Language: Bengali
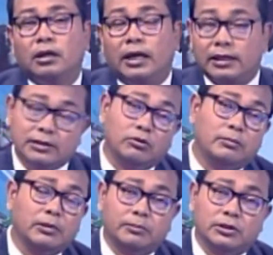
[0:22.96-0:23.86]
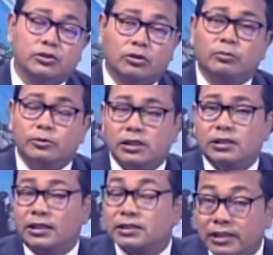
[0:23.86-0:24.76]
আজকেও আমি আপনাদের সঙ্গে উপস্থিত
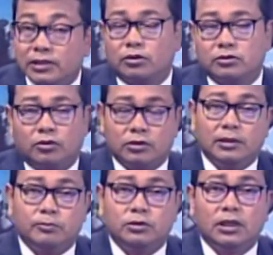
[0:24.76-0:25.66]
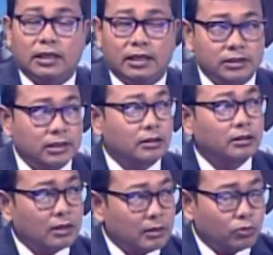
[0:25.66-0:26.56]
আছি ডক্টর অখিল পোদ্দার আর আছেন
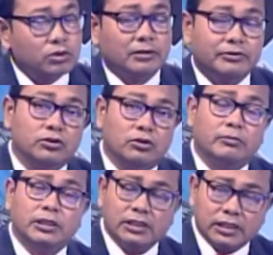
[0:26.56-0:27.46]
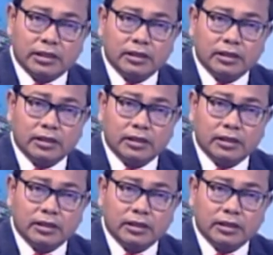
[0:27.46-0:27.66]
মোস্তাফিজুর রহমান যিনি